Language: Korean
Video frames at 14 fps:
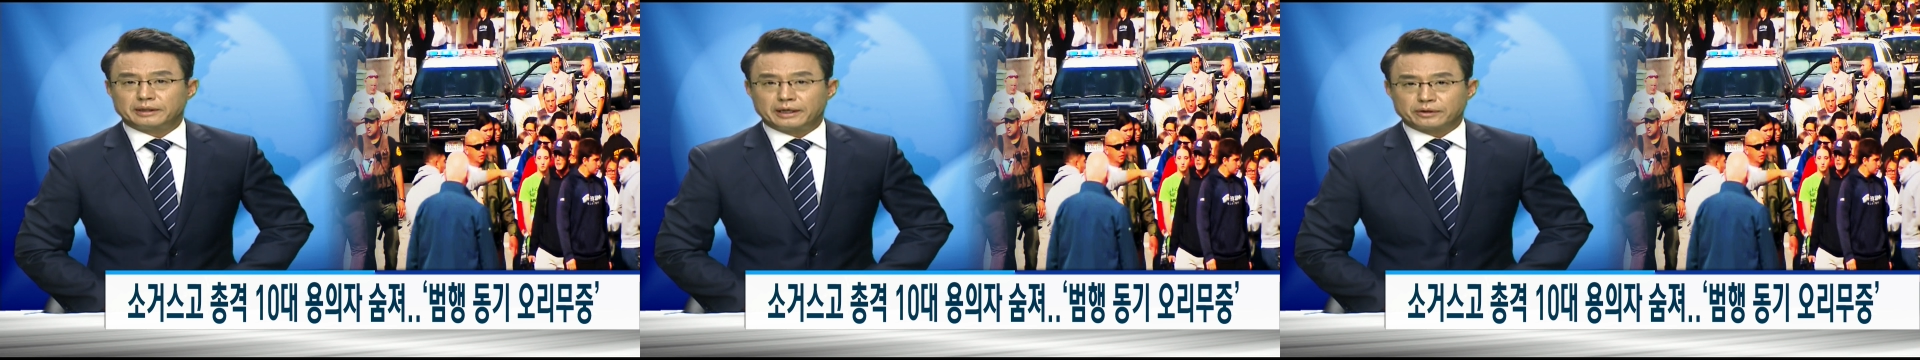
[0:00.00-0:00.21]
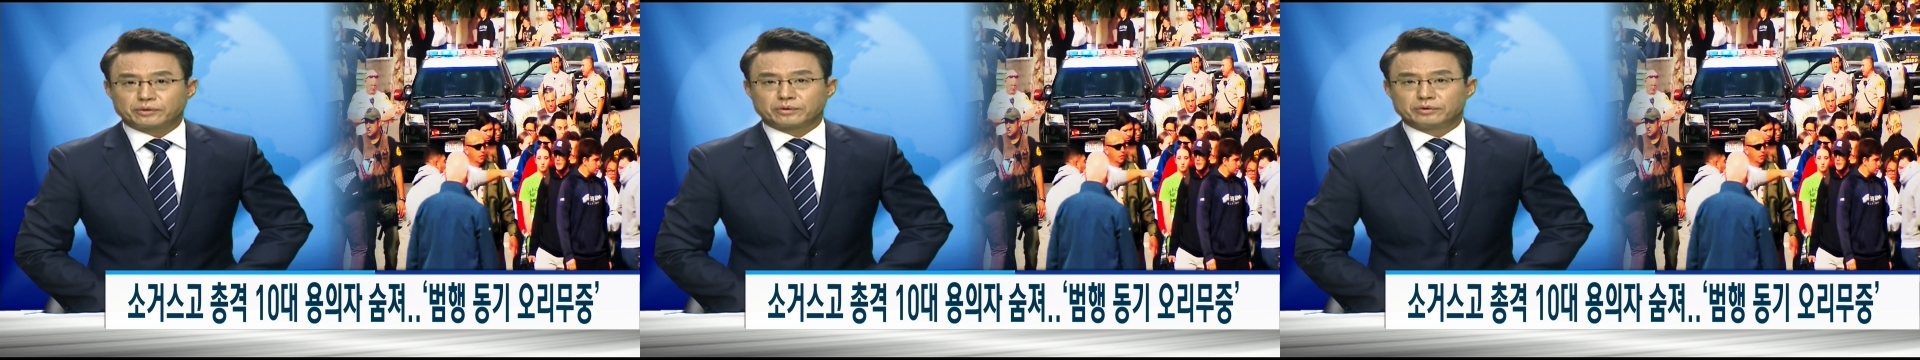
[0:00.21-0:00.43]

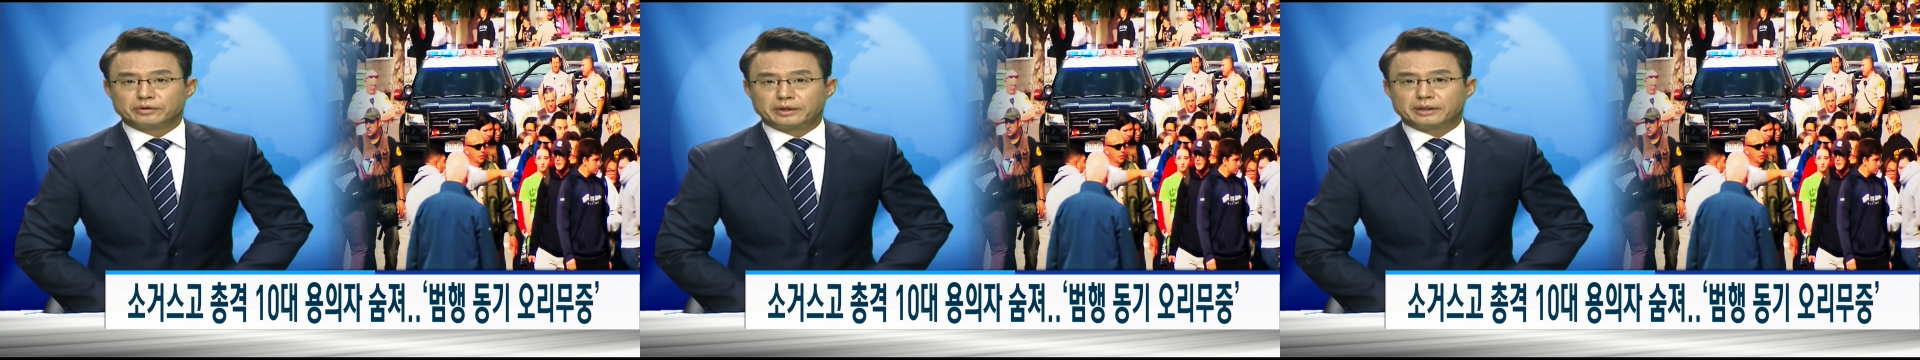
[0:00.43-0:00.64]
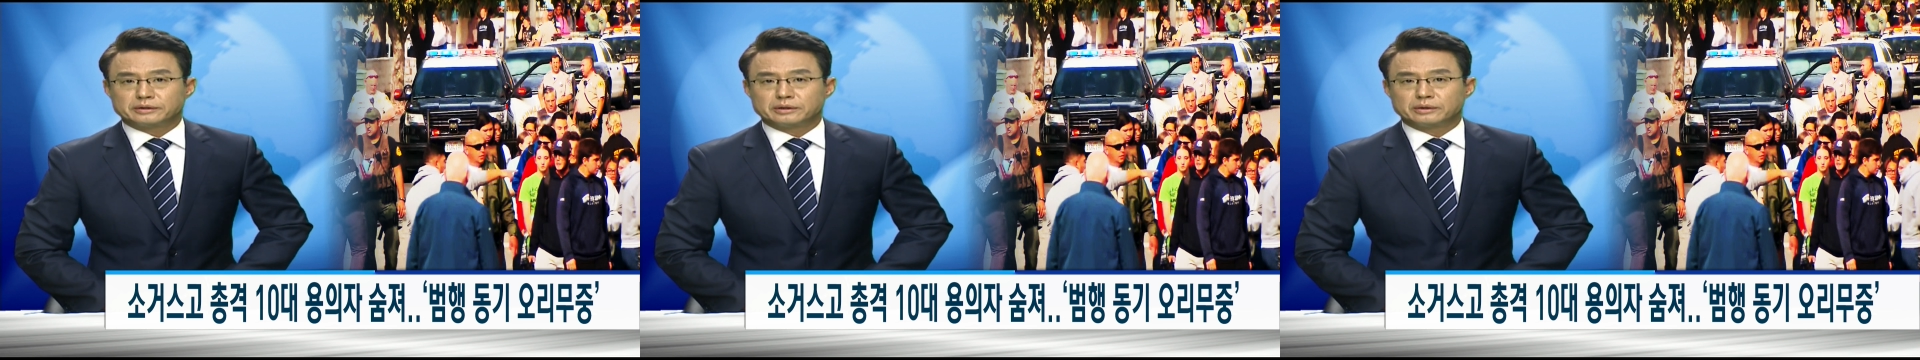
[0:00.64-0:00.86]
학교
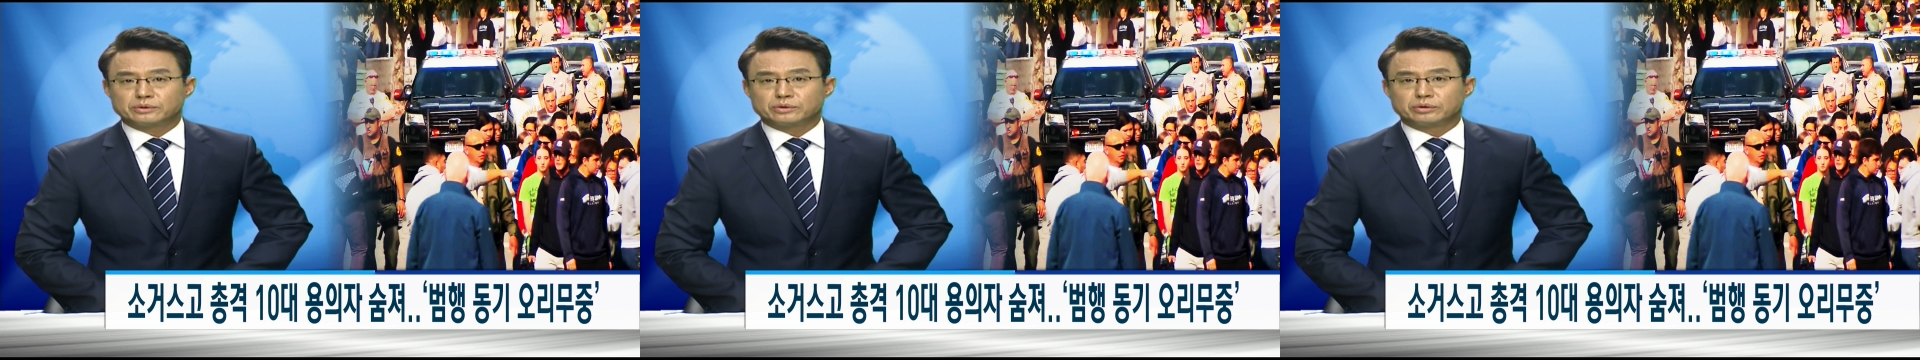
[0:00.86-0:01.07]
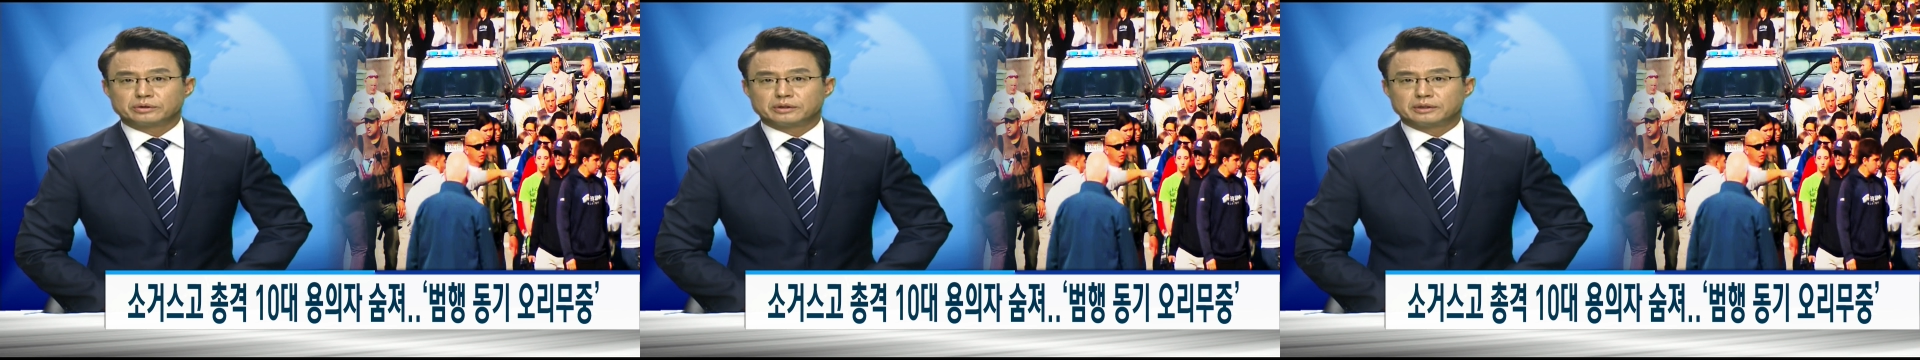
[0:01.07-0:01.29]
내에서
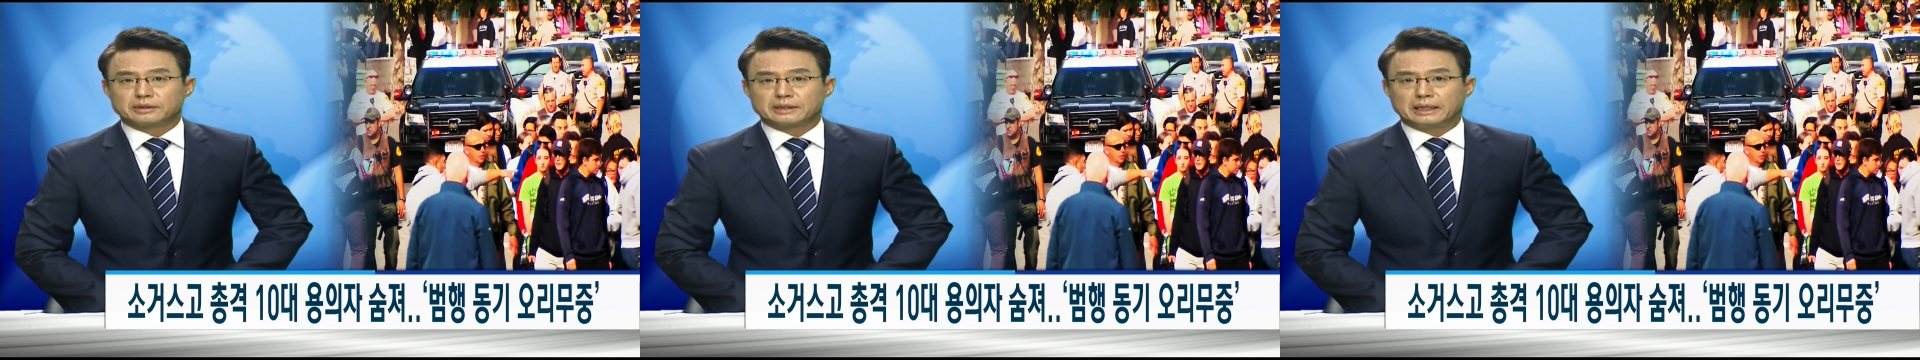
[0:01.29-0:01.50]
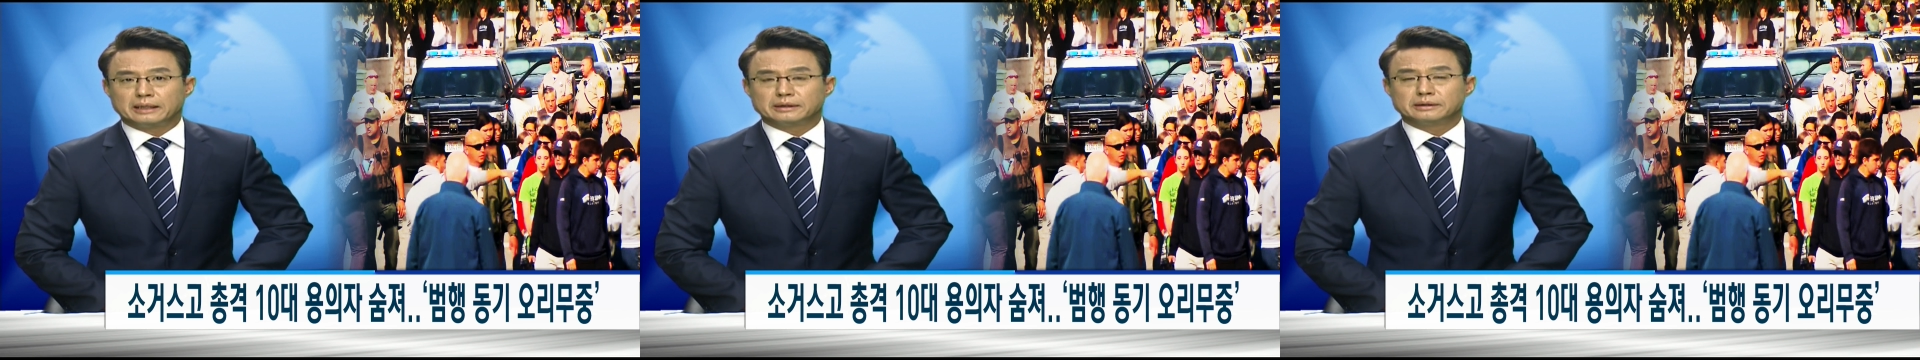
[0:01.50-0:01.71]
총격을
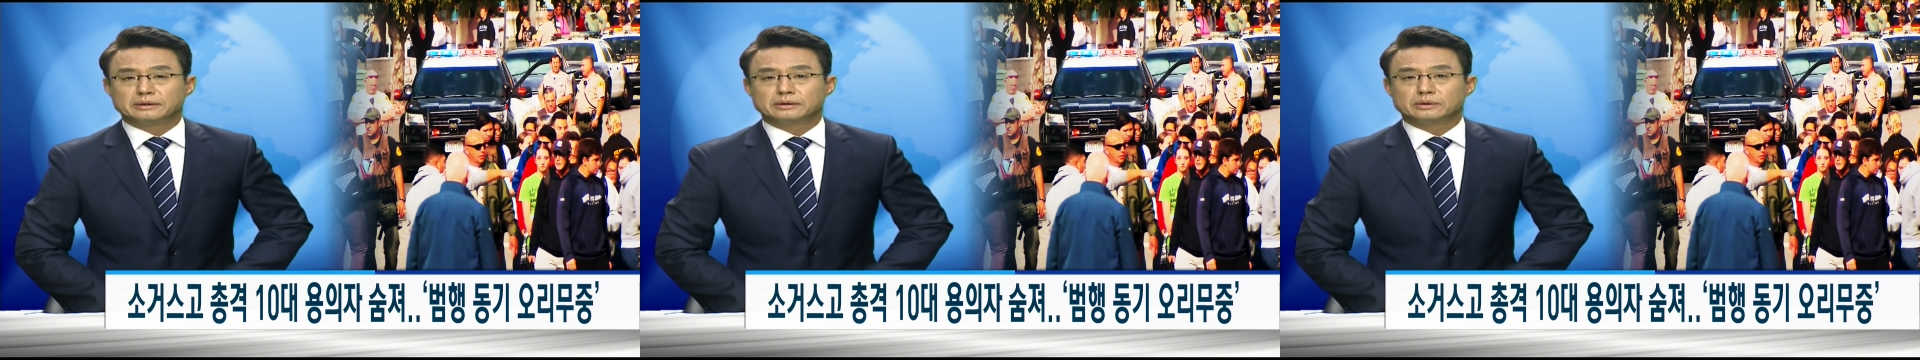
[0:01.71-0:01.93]
가한